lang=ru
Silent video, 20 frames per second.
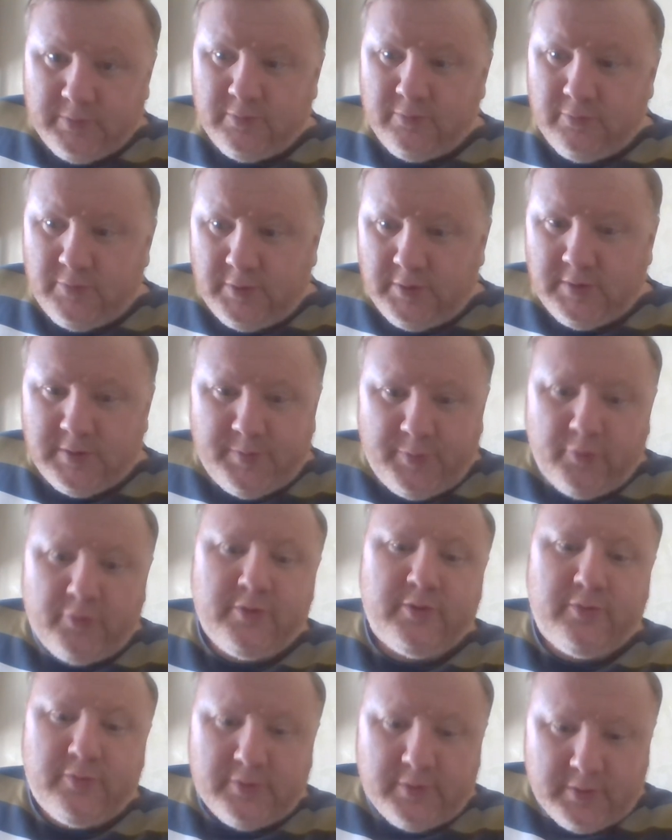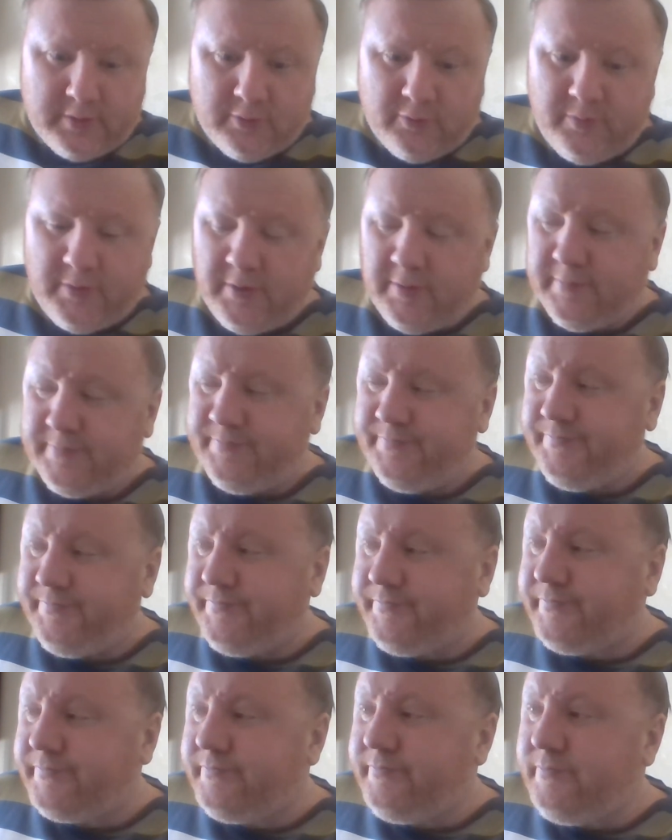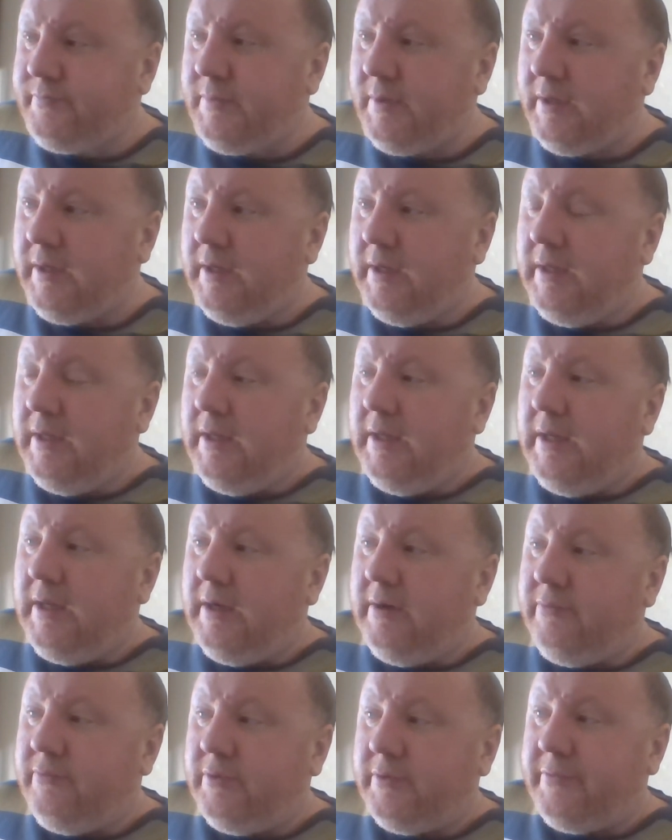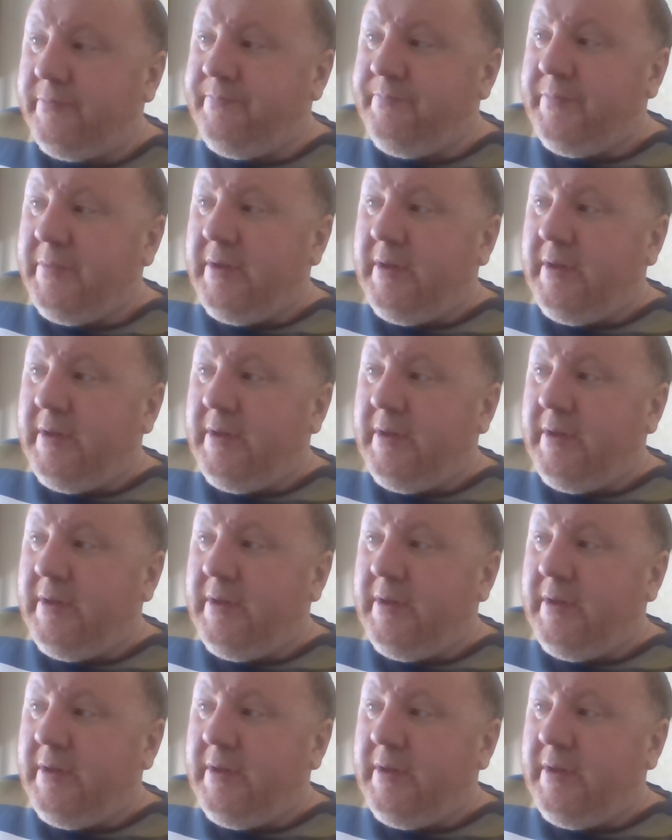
Учить шпионить тоже надо уметь. Вот.